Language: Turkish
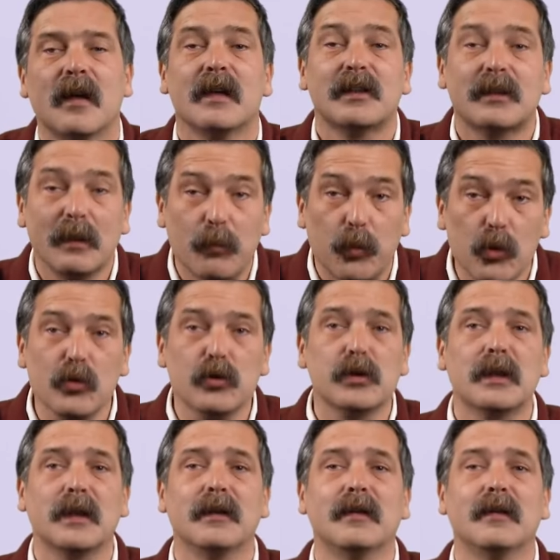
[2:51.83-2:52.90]
İşte bu
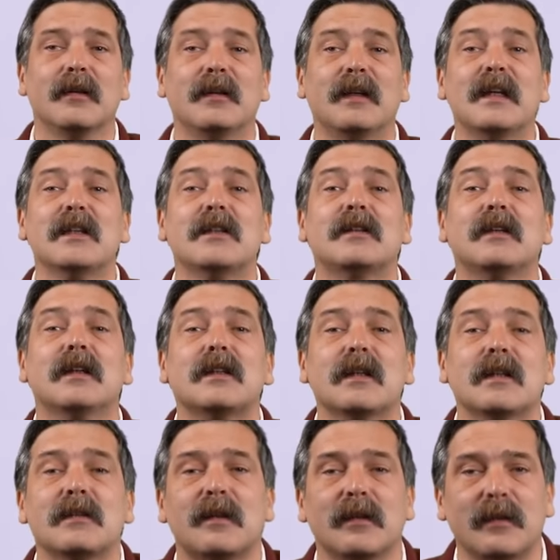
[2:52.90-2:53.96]
yüzden
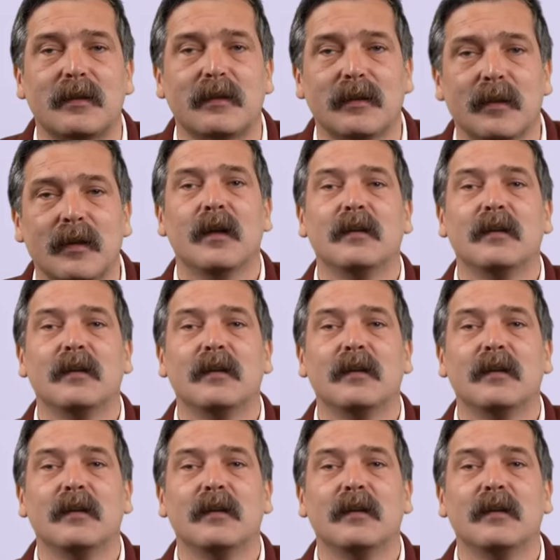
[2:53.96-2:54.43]
değiştireceğiz dedik.